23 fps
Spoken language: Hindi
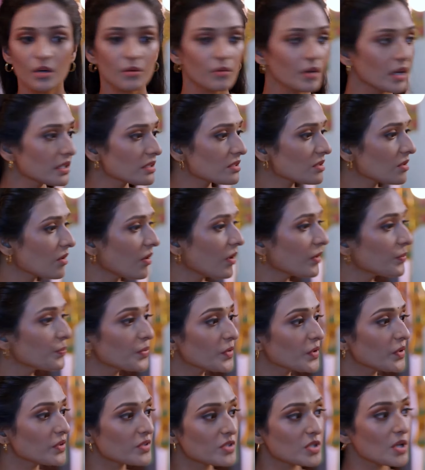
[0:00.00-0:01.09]
वाइट
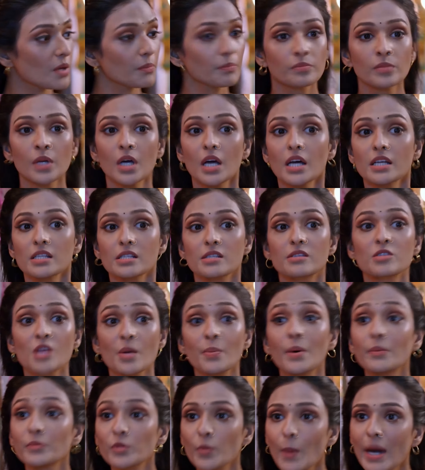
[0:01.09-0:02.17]
स्कॉर्पियो जब
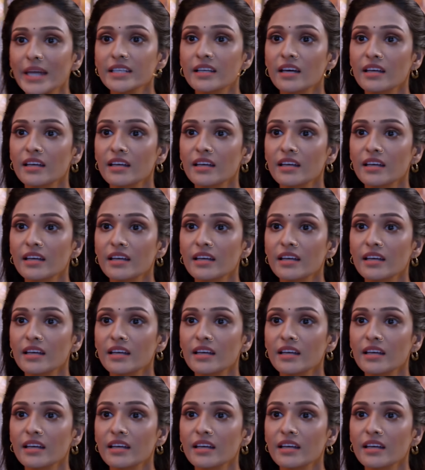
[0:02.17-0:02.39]
जब हम तुम्हारे